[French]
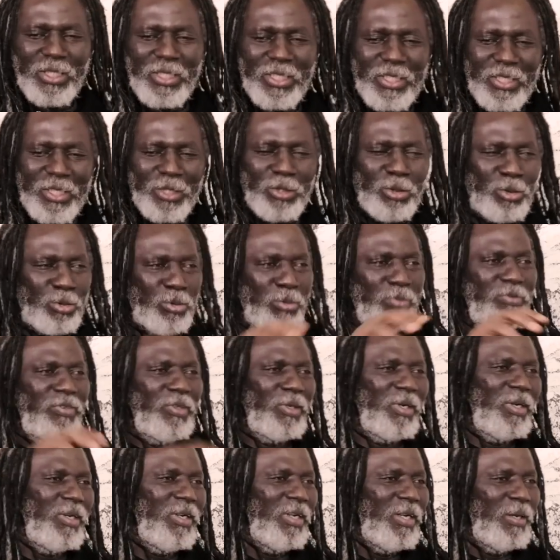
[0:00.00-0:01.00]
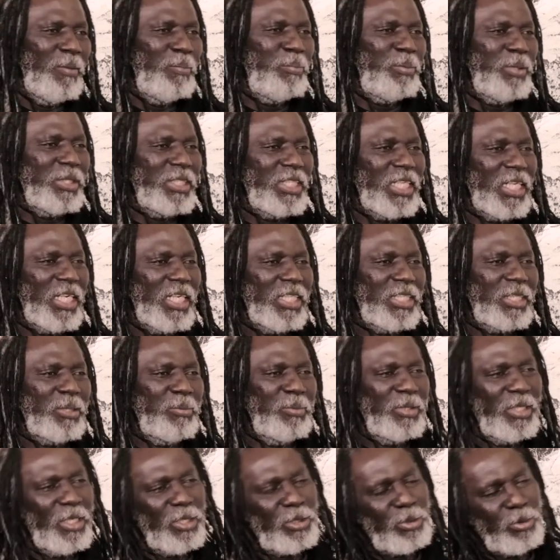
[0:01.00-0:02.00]
qui se retrouve présent à
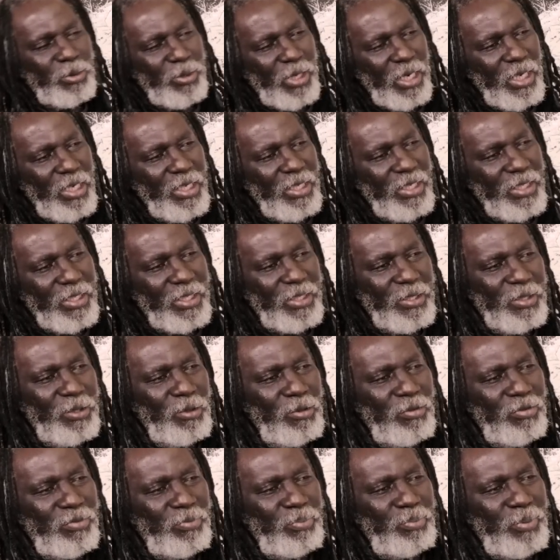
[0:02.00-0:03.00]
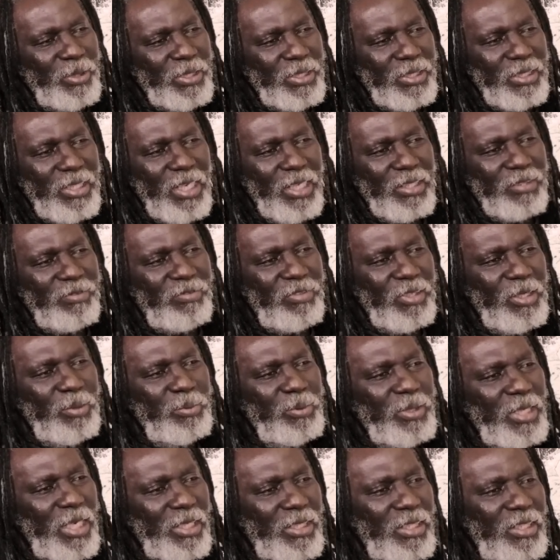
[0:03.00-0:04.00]
l'Assemblée nationale et que le président
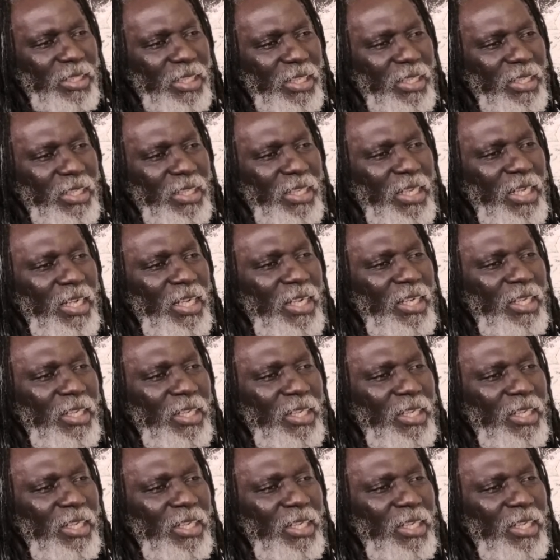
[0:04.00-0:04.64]
Philippe Yassé